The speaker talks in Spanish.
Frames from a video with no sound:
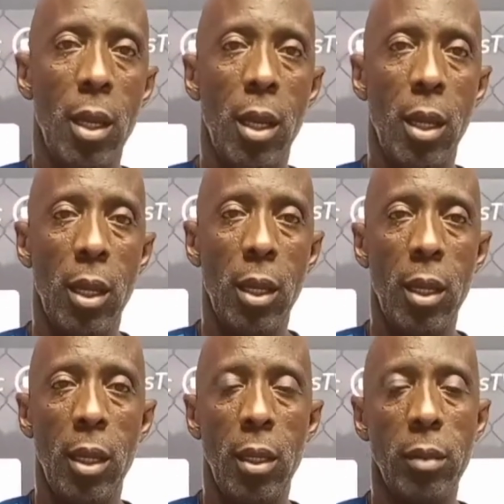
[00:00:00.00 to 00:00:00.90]

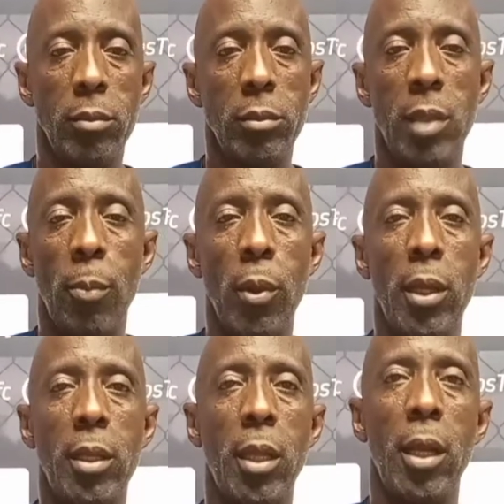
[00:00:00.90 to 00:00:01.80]
Eh, después
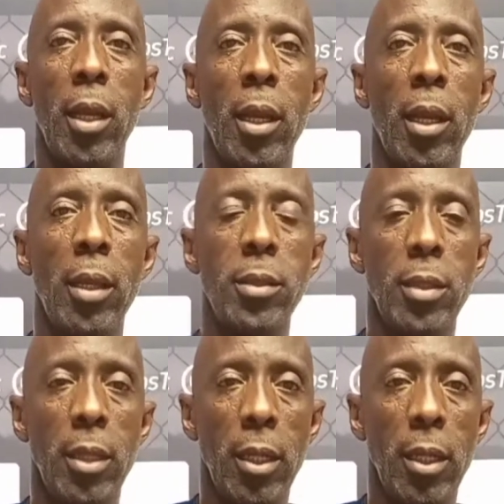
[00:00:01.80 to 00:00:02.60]
de tres